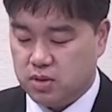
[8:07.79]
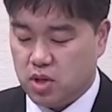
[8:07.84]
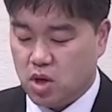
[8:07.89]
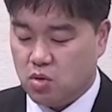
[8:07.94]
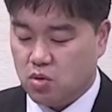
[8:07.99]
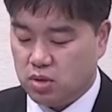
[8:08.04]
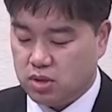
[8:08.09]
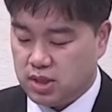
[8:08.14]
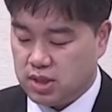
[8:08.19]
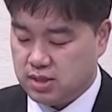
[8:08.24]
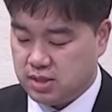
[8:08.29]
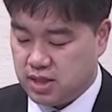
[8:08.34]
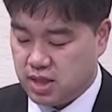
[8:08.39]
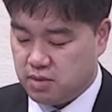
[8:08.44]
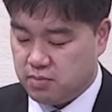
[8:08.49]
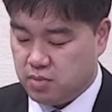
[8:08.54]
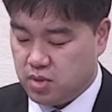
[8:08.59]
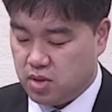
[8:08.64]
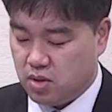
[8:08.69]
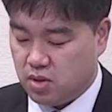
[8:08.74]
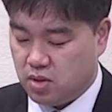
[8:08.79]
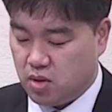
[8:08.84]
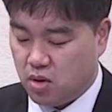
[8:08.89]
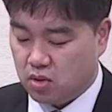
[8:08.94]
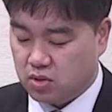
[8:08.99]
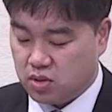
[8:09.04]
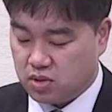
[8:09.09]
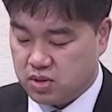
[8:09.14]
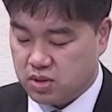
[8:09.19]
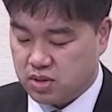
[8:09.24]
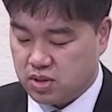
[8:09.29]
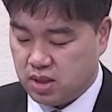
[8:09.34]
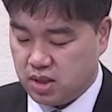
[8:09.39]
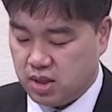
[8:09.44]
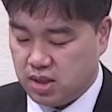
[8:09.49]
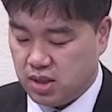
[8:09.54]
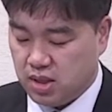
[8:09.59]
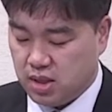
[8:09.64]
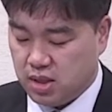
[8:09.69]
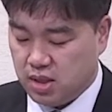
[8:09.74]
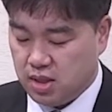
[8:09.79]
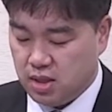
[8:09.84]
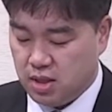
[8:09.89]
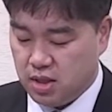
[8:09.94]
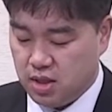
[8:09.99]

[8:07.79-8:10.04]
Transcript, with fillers: 영원한 생명 얻었으니